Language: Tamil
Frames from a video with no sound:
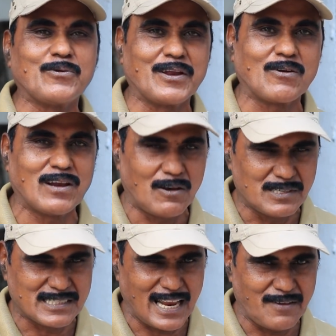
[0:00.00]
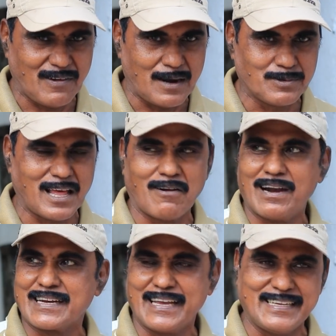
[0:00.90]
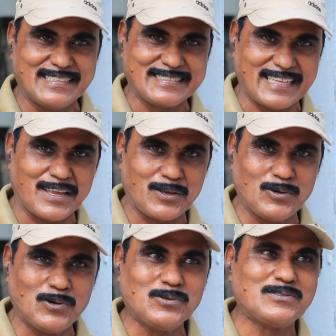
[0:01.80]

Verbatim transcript: குறிக்கோள் லவ் இஸ் லைஃப் அன்பு தான் வாழ்க்கை தேங்க்யூ